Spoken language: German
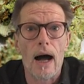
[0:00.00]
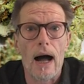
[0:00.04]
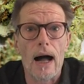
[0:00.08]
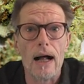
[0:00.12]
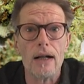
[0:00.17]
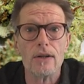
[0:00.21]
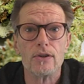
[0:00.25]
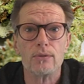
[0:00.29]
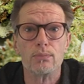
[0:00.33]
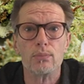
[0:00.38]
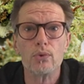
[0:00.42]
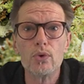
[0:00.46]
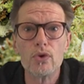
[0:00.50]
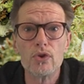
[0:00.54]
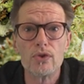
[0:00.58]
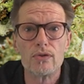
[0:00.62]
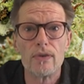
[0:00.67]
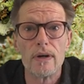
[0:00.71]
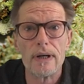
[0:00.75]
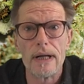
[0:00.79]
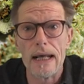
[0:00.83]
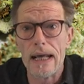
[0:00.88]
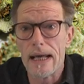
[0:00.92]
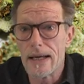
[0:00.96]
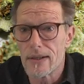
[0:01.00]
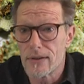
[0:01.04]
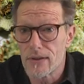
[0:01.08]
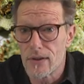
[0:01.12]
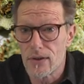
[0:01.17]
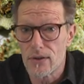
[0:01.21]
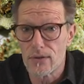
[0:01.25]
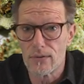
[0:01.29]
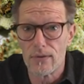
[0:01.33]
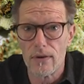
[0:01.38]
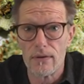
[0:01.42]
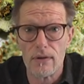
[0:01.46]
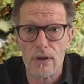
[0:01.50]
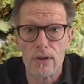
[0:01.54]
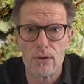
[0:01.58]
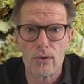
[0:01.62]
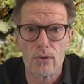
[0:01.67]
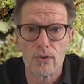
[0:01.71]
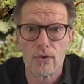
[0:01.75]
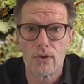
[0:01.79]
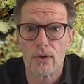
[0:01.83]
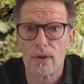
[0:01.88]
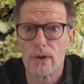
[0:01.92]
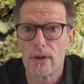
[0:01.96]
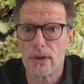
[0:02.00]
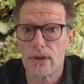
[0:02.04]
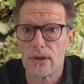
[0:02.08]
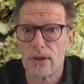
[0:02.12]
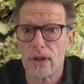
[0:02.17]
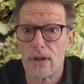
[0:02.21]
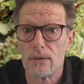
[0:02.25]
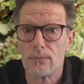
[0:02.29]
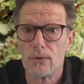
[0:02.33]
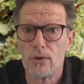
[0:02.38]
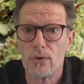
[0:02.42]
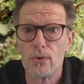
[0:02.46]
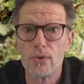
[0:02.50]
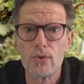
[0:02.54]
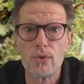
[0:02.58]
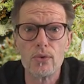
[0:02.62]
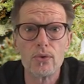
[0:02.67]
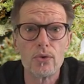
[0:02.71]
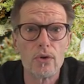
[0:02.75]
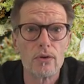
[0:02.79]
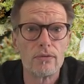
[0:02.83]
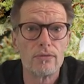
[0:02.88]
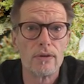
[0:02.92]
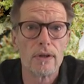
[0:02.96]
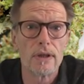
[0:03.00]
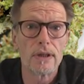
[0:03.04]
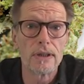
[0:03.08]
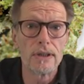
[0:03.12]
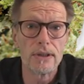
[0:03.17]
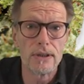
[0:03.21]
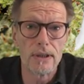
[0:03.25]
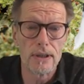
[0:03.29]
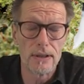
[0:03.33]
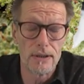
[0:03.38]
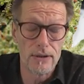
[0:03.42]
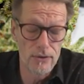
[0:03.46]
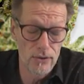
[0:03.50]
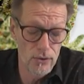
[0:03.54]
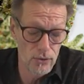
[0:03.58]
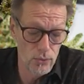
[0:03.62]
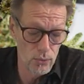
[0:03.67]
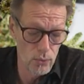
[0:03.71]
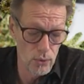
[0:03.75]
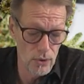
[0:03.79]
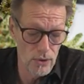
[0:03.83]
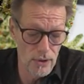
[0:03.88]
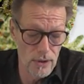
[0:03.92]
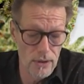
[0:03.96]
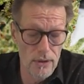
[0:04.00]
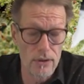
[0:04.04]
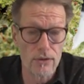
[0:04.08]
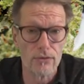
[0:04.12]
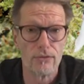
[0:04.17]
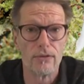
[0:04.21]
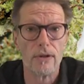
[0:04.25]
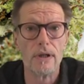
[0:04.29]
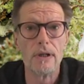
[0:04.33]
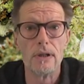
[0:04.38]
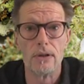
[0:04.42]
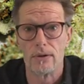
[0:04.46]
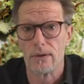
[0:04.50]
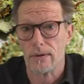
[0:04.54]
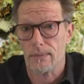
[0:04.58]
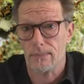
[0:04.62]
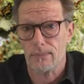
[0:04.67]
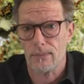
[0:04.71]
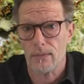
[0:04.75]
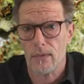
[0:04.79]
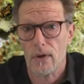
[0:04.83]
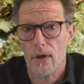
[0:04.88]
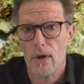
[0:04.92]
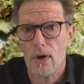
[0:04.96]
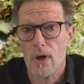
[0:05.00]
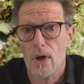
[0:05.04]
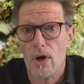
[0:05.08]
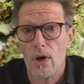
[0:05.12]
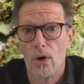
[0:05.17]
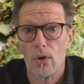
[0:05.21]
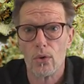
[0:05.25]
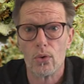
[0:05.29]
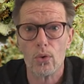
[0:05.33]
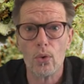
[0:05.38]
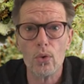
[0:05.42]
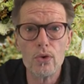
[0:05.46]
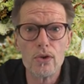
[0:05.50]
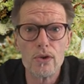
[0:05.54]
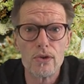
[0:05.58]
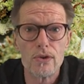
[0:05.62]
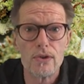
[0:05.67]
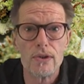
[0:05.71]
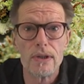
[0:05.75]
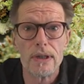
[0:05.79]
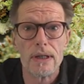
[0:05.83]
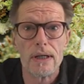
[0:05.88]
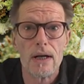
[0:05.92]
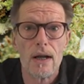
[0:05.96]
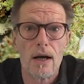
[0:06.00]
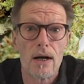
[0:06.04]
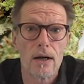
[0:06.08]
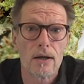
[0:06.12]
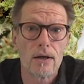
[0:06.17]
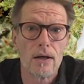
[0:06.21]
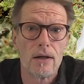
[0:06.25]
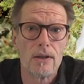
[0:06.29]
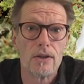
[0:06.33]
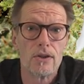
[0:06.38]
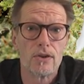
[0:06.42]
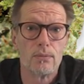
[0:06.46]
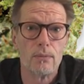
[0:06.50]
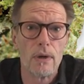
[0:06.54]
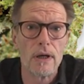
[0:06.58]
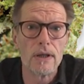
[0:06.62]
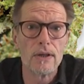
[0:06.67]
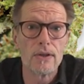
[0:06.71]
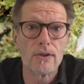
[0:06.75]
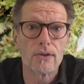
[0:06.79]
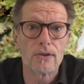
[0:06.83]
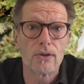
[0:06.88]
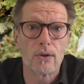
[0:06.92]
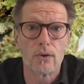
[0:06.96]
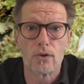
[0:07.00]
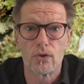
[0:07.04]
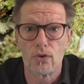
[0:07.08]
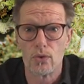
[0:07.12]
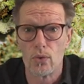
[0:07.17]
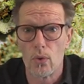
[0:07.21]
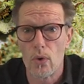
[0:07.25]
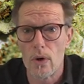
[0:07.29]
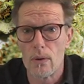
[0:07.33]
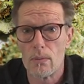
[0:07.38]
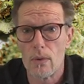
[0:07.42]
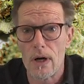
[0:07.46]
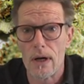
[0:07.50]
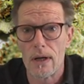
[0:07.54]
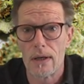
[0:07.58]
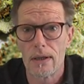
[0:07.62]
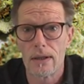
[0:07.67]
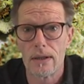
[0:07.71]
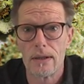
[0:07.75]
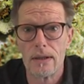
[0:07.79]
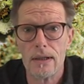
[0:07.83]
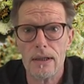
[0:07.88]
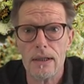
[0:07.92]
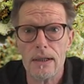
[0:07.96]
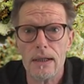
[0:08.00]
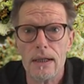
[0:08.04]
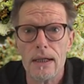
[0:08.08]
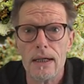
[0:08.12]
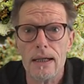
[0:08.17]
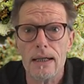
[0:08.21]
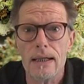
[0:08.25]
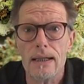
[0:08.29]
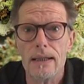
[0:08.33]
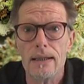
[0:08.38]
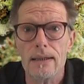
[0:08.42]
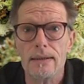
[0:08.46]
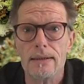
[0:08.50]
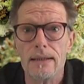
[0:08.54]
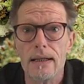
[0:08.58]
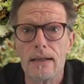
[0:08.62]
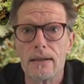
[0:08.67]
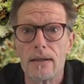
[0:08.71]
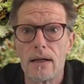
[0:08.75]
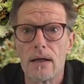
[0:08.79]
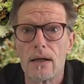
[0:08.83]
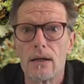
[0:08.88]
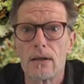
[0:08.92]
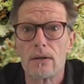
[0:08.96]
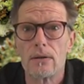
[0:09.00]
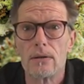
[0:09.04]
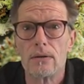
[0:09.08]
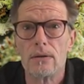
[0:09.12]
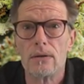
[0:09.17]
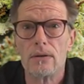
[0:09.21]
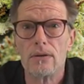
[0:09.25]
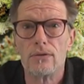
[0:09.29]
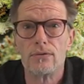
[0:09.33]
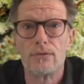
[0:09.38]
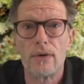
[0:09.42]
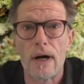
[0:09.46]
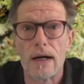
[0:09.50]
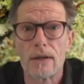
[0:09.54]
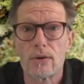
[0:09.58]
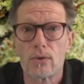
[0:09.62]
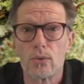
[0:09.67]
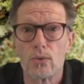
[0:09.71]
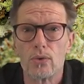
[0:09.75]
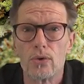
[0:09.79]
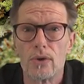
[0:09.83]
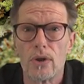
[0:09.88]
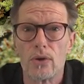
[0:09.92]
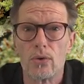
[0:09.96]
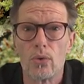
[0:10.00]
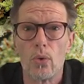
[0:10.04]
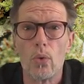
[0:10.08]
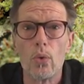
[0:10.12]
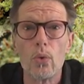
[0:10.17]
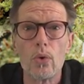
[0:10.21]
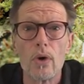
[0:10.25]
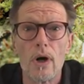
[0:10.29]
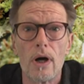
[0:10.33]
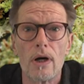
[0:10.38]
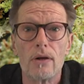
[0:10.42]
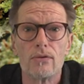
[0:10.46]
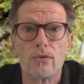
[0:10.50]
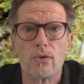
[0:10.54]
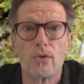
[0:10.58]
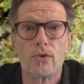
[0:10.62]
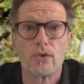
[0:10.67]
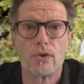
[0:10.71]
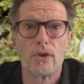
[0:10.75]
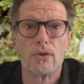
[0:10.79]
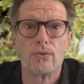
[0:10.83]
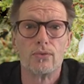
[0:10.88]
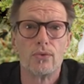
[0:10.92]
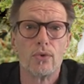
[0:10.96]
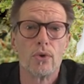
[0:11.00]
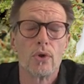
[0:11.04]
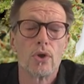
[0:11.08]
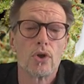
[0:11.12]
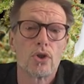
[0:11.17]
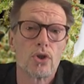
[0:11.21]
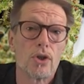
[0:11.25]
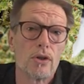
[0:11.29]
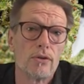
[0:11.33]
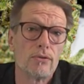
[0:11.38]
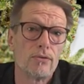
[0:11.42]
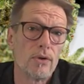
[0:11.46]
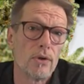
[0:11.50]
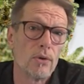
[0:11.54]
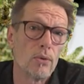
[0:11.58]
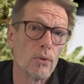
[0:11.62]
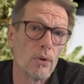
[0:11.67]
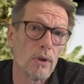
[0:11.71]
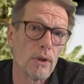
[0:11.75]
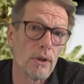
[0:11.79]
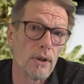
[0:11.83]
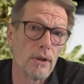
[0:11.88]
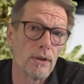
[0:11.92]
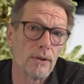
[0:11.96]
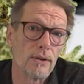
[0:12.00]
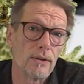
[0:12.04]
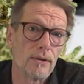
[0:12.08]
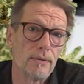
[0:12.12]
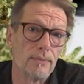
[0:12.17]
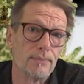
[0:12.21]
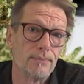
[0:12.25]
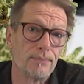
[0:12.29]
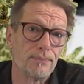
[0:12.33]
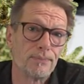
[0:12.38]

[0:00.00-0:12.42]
Als bundesweit erstes Verwaltungsgericht haben die Düsseldorfer Richter dieses Urteil gefällt. Grund ist die Klage eines Mannes aus Dormhagen, der nach äh, Fahrt unter Drogeneinfluss seinen Führerschein verloren hatte.